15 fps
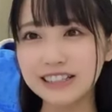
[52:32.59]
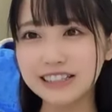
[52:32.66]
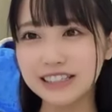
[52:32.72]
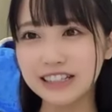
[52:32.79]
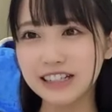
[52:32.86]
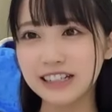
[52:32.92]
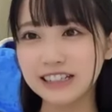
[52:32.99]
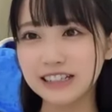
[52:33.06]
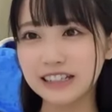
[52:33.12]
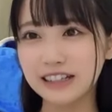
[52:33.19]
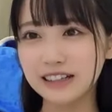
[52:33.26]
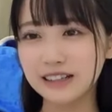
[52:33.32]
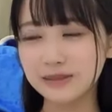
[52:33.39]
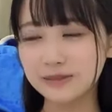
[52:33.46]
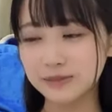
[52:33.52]
一から
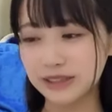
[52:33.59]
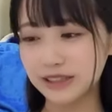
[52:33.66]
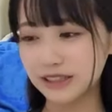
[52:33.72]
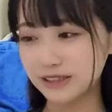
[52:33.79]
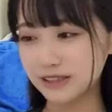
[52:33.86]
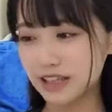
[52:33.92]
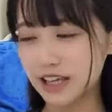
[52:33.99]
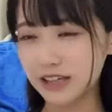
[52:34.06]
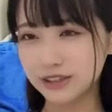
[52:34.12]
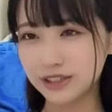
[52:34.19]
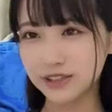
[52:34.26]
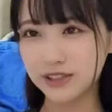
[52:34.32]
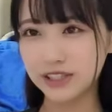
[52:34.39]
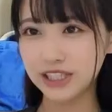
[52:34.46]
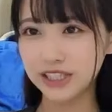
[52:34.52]
さまた部
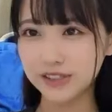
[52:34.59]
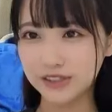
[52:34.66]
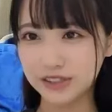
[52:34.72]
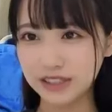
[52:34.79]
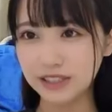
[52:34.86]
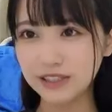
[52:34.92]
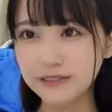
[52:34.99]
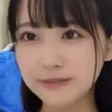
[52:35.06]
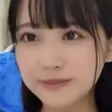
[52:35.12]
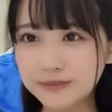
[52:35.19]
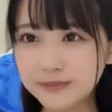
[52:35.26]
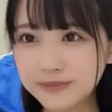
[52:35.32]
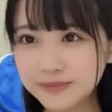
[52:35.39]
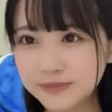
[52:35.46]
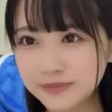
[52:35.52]
屋作り直すじゃ
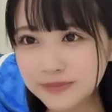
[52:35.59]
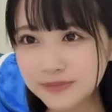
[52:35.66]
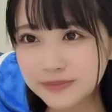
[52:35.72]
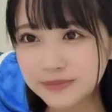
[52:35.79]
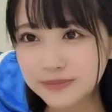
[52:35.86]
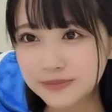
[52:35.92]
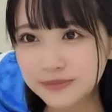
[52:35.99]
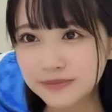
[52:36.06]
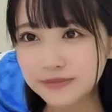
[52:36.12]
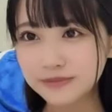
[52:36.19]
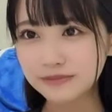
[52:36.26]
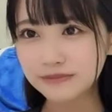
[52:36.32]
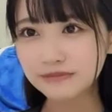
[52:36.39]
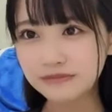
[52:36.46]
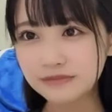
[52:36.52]
んやるかな、
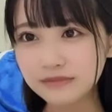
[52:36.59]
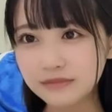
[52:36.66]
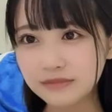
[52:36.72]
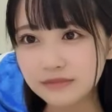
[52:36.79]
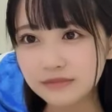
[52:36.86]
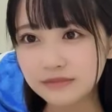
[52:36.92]
うん、